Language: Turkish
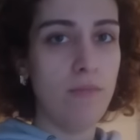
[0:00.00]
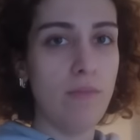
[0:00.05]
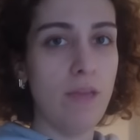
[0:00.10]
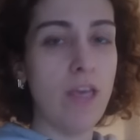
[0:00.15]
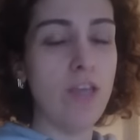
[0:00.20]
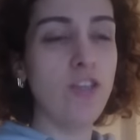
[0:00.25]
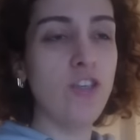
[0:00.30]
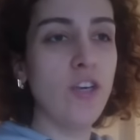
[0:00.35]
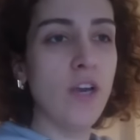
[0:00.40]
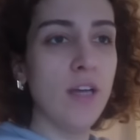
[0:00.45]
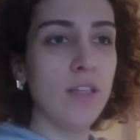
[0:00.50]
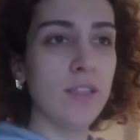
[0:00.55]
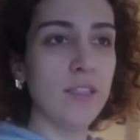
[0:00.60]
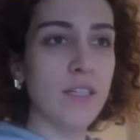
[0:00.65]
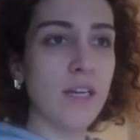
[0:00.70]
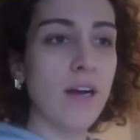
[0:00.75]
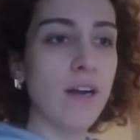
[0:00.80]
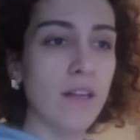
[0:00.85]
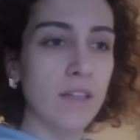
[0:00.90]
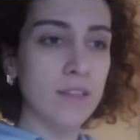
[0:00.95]

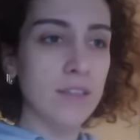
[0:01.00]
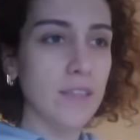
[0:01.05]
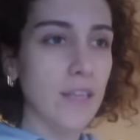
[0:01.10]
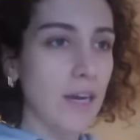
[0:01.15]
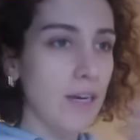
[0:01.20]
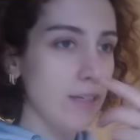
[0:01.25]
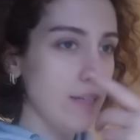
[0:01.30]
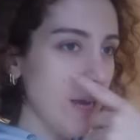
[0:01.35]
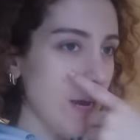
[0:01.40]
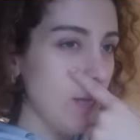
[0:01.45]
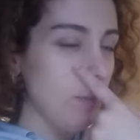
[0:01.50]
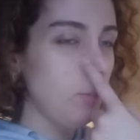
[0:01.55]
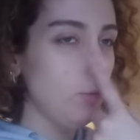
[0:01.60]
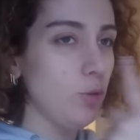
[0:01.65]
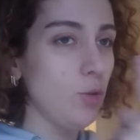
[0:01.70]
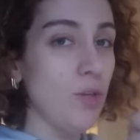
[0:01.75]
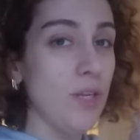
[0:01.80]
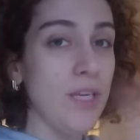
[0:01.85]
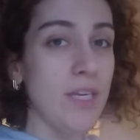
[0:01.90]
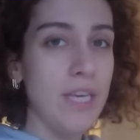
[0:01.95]
eşyaları aldılar. Yani
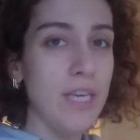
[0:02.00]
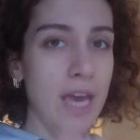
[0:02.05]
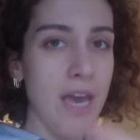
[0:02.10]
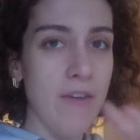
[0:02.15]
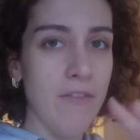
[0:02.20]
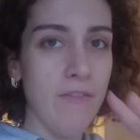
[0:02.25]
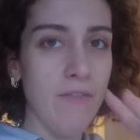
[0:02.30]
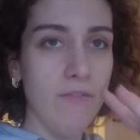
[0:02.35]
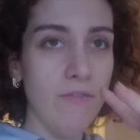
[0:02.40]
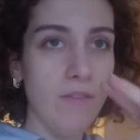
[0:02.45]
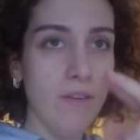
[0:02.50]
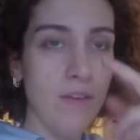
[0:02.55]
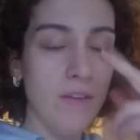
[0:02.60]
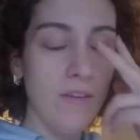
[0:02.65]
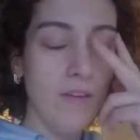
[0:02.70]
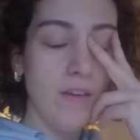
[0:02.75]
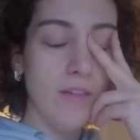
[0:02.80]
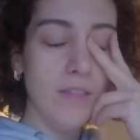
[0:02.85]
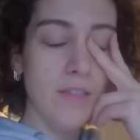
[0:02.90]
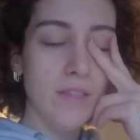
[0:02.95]
bugün iki ev
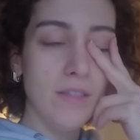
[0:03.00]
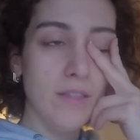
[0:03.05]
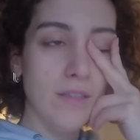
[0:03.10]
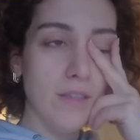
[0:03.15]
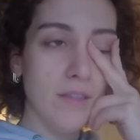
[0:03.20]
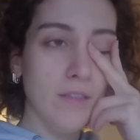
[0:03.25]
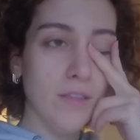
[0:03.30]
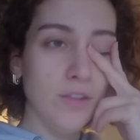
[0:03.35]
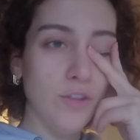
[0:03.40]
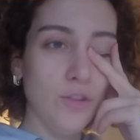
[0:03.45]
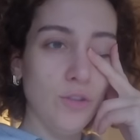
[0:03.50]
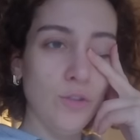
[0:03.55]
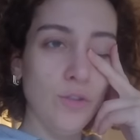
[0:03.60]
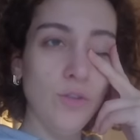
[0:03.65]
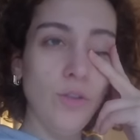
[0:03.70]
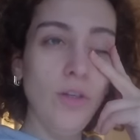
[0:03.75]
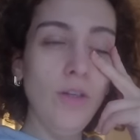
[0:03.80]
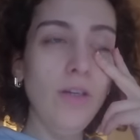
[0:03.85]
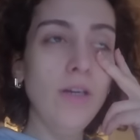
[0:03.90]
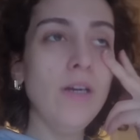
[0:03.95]
e, aslında
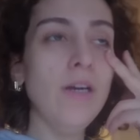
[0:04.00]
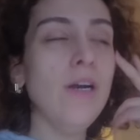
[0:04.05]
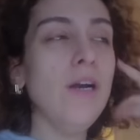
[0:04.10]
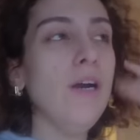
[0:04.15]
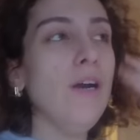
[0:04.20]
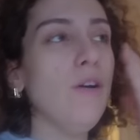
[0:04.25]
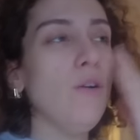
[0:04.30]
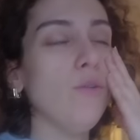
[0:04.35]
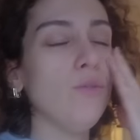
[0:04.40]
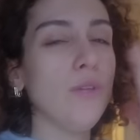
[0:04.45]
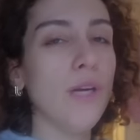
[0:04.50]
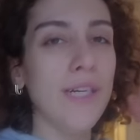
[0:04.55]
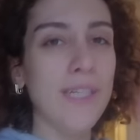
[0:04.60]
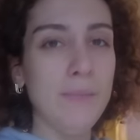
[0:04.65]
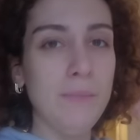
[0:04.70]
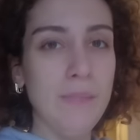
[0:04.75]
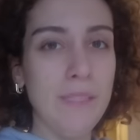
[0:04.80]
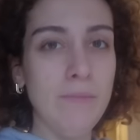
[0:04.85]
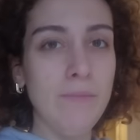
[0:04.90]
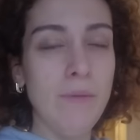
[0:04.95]
taşınıyor. Onlar
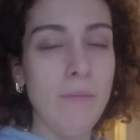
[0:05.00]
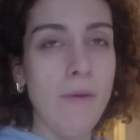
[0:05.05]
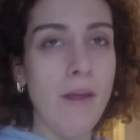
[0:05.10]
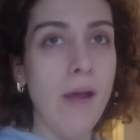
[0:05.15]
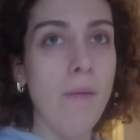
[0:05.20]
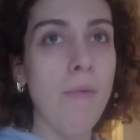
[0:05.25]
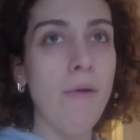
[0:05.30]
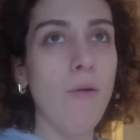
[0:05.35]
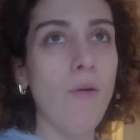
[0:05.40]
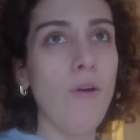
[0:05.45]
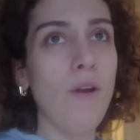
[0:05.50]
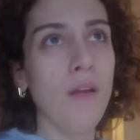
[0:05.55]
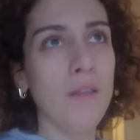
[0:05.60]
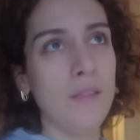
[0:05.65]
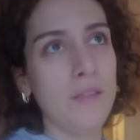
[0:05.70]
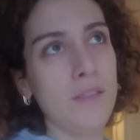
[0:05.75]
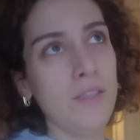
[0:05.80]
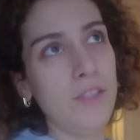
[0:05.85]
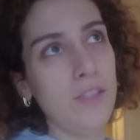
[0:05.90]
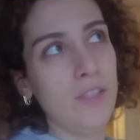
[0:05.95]
da bizimle beraber
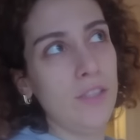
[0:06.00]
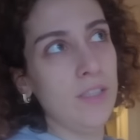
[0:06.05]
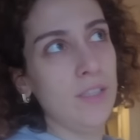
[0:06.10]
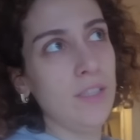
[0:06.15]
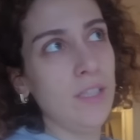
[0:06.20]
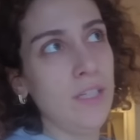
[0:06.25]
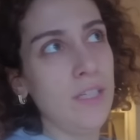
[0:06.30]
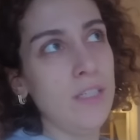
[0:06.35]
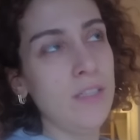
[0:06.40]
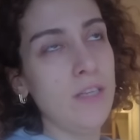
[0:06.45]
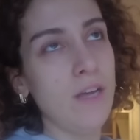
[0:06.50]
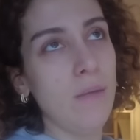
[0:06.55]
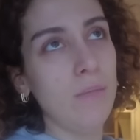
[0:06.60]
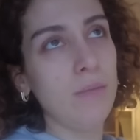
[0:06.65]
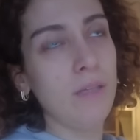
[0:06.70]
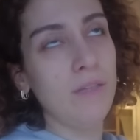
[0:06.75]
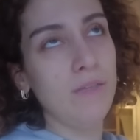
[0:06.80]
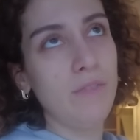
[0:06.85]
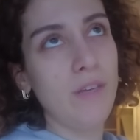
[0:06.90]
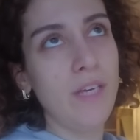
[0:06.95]
Hollanda'ya taşındıkları için
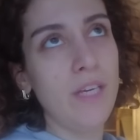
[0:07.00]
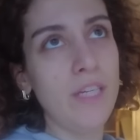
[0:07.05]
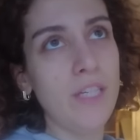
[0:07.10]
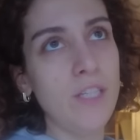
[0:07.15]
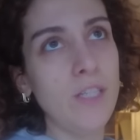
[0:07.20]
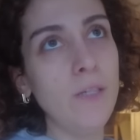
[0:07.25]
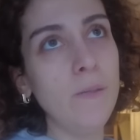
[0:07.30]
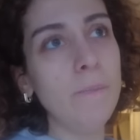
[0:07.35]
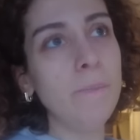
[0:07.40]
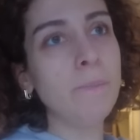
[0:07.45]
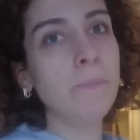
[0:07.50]
ablam ve eşi.